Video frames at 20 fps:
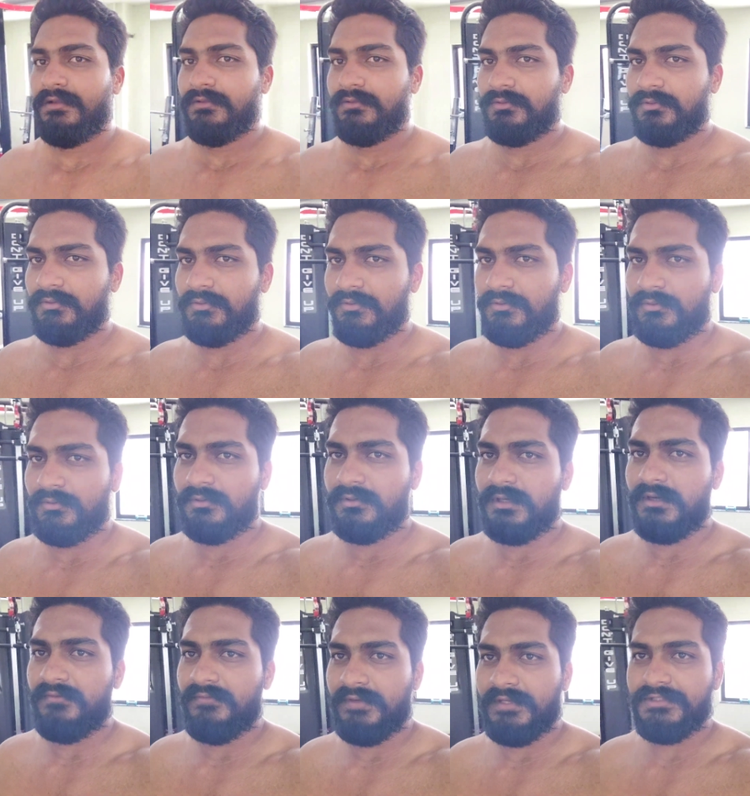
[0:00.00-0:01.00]
तो
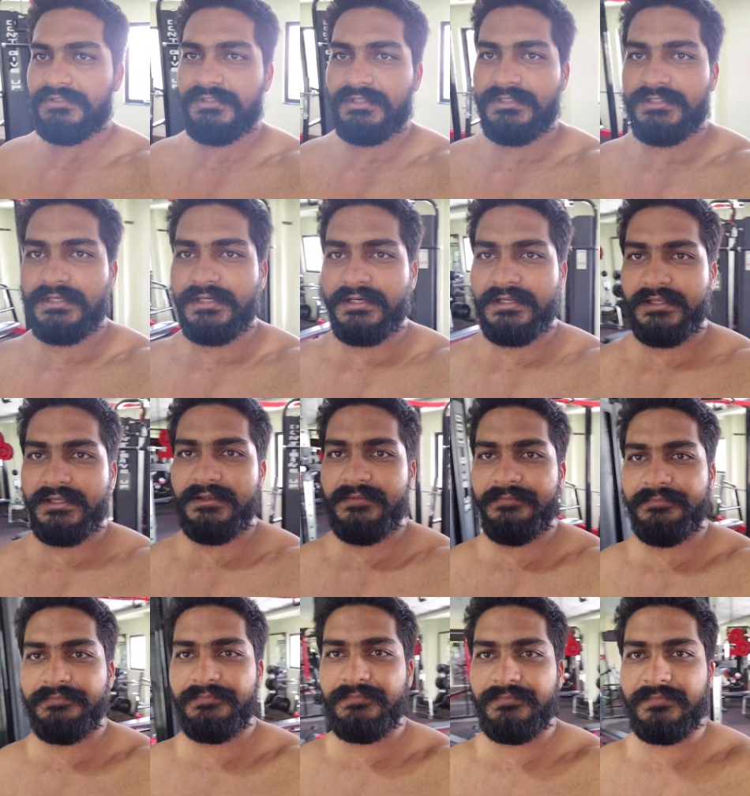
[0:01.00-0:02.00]
काफ़ी अच्छा जा रहा है
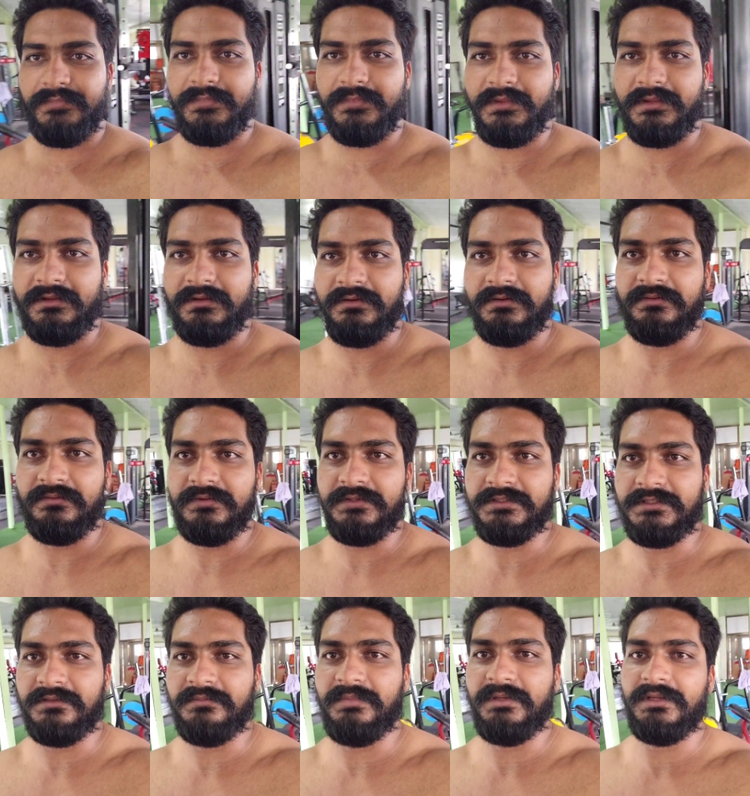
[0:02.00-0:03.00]

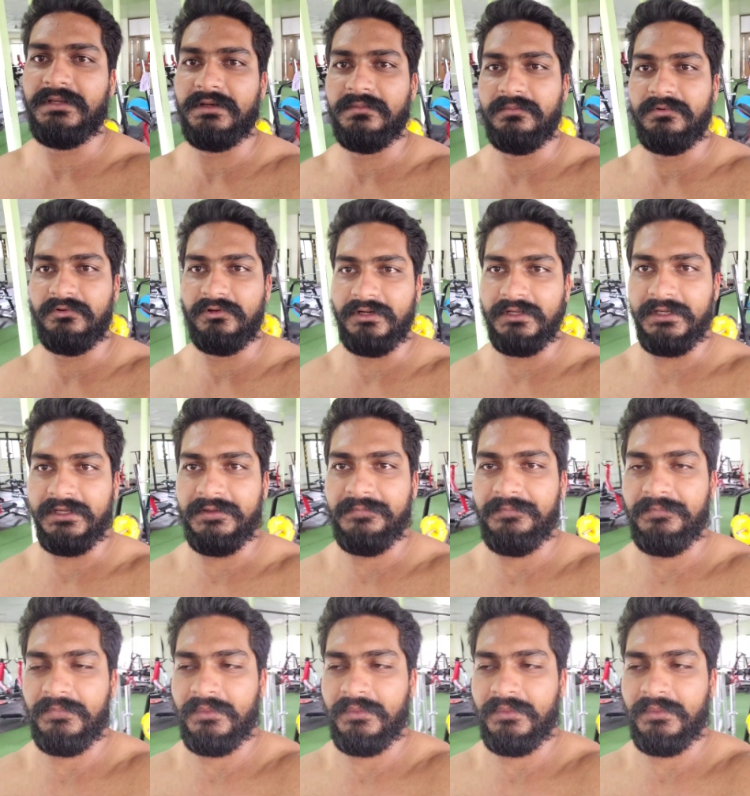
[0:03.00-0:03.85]
वज़न भी कम हो रहा है